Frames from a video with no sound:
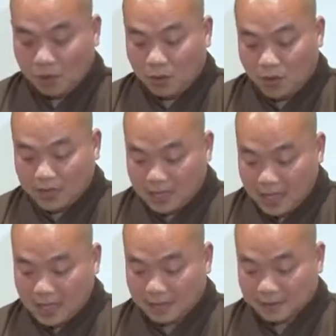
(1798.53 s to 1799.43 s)
ngoài
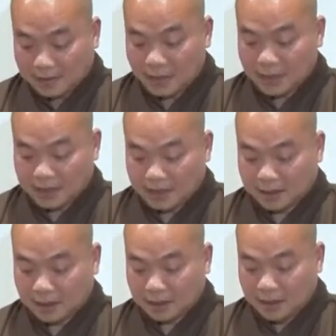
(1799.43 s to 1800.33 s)
ra đó là
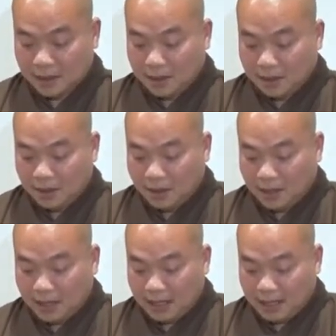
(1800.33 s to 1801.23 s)
gì đó
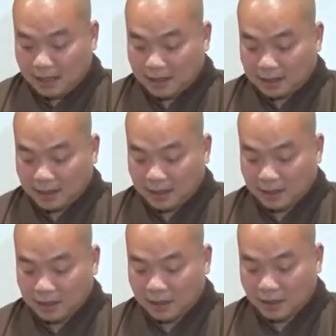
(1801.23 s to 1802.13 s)
là
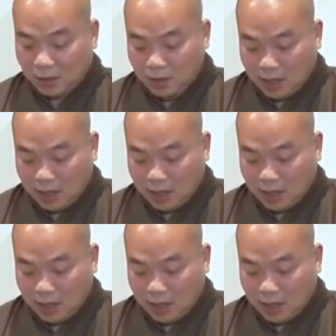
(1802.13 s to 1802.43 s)
thiện hữu